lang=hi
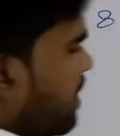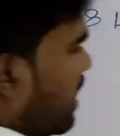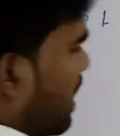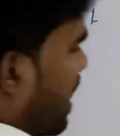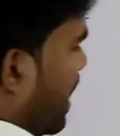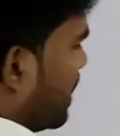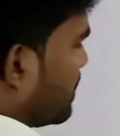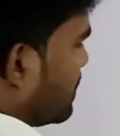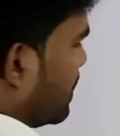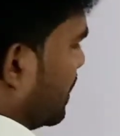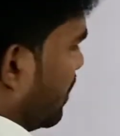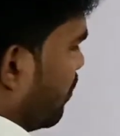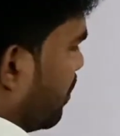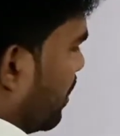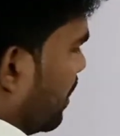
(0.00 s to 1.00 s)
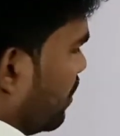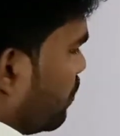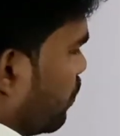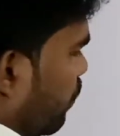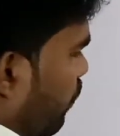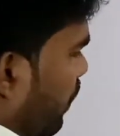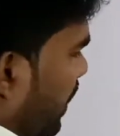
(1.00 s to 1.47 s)
हमारा एक्स और
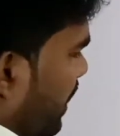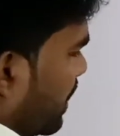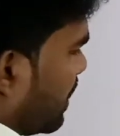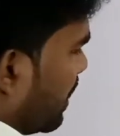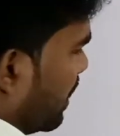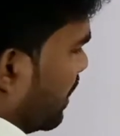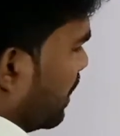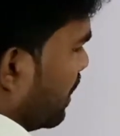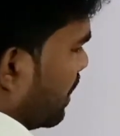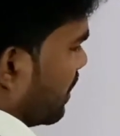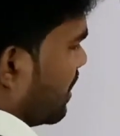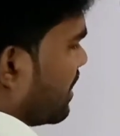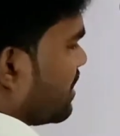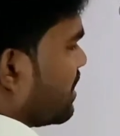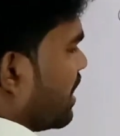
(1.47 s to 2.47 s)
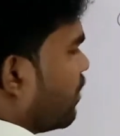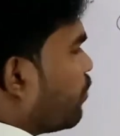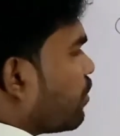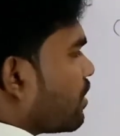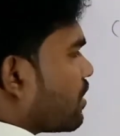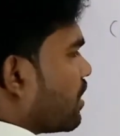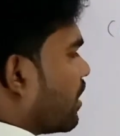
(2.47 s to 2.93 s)
इंटू वाई का कितना
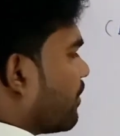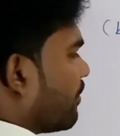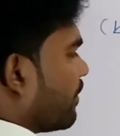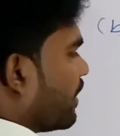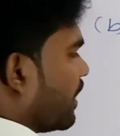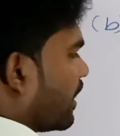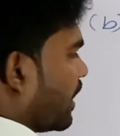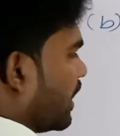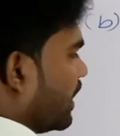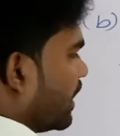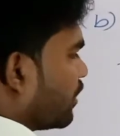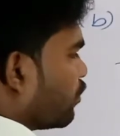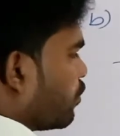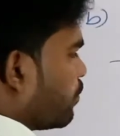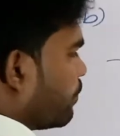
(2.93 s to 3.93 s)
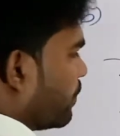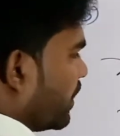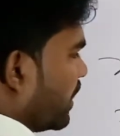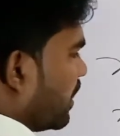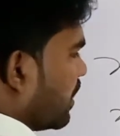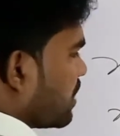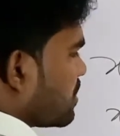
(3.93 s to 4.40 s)
गुणनखंड बनेगा एक तो
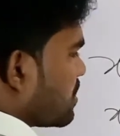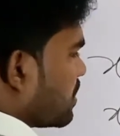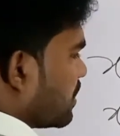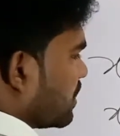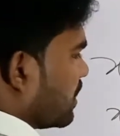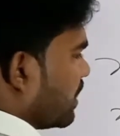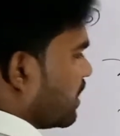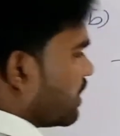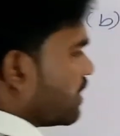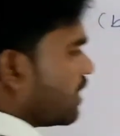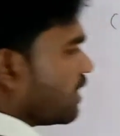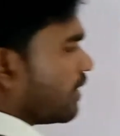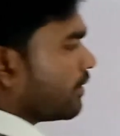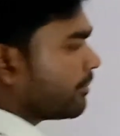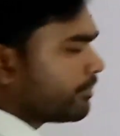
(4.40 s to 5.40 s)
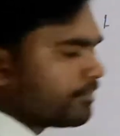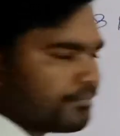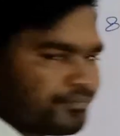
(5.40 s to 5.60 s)
बनेगा छ त्रिक अठारह